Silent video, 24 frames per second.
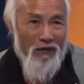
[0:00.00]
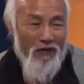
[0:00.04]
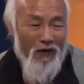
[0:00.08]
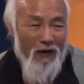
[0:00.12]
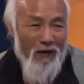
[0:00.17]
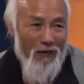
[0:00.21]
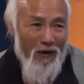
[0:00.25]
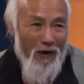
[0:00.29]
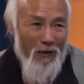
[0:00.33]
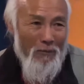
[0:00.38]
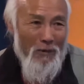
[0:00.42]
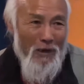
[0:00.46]

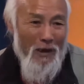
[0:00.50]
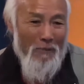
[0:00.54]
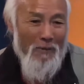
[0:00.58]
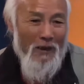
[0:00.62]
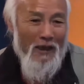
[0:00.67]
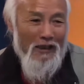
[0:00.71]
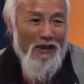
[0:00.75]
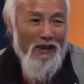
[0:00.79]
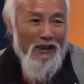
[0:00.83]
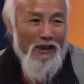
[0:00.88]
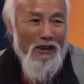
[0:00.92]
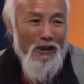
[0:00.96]
方方面
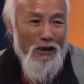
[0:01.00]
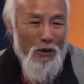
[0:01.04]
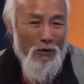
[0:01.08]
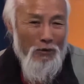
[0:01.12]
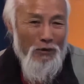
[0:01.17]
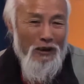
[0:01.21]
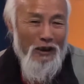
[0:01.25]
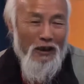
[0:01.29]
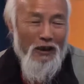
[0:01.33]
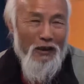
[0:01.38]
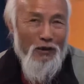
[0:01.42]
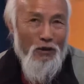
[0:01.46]
面，你这
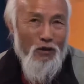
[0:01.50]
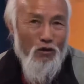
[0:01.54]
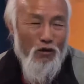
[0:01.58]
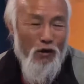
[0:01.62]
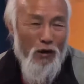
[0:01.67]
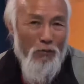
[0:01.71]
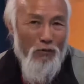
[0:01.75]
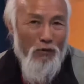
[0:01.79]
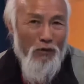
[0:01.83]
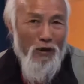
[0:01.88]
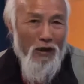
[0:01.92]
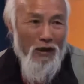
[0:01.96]
都得要
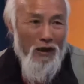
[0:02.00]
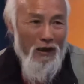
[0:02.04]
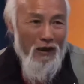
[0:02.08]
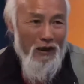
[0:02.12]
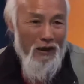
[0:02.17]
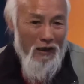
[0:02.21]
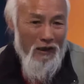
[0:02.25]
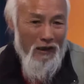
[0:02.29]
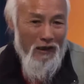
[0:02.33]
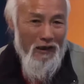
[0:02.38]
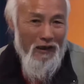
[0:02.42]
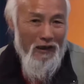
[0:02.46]
初步
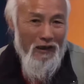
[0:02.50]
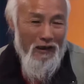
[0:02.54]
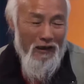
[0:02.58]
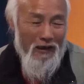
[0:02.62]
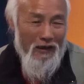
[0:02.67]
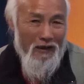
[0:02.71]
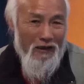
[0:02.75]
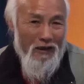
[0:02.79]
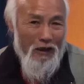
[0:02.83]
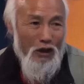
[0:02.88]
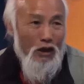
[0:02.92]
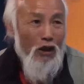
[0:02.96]

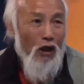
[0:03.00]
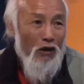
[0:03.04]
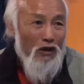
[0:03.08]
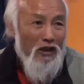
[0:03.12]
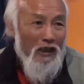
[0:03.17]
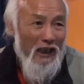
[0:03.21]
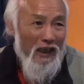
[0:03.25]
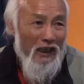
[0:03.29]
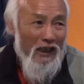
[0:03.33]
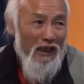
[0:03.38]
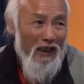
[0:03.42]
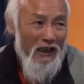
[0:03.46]
呃调
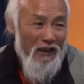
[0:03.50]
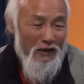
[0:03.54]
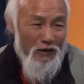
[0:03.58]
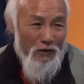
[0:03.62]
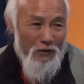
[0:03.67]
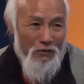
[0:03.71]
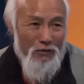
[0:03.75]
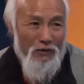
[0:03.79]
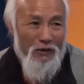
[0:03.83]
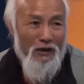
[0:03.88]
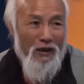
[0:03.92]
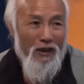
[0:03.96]
查一下，
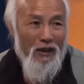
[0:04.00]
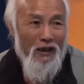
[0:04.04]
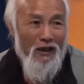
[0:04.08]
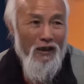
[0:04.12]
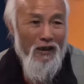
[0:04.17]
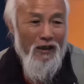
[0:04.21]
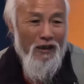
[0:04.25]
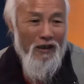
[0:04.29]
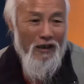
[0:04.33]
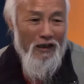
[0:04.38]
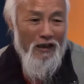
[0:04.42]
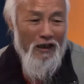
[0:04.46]
就是
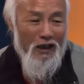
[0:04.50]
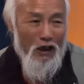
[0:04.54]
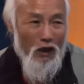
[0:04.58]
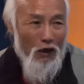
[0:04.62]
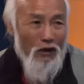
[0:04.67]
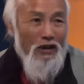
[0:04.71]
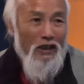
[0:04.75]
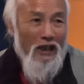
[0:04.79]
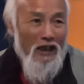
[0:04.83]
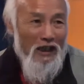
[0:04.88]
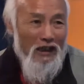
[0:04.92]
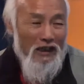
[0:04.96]
呃
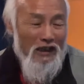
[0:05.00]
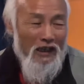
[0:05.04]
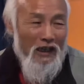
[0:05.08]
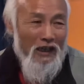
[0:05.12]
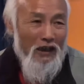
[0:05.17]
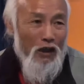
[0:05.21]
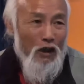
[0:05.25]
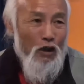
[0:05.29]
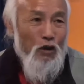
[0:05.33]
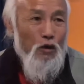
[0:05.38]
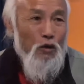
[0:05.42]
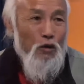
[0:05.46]
了解一
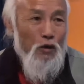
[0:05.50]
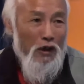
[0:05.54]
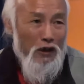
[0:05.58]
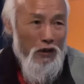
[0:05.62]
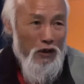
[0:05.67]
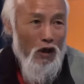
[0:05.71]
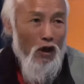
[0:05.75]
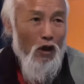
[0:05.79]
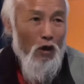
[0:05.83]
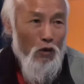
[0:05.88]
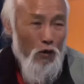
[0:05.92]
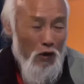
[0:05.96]
点，要有
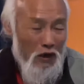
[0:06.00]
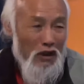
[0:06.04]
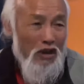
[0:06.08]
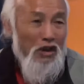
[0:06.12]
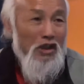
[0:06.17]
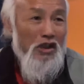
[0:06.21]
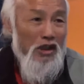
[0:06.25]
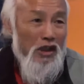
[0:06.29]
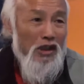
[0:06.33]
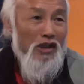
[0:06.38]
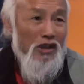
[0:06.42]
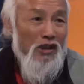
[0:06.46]
点好多这个
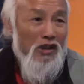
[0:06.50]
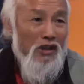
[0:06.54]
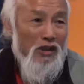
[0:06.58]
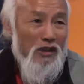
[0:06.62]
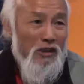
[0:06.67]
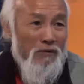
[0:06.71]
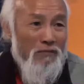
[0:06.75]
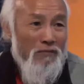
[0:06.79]
信息。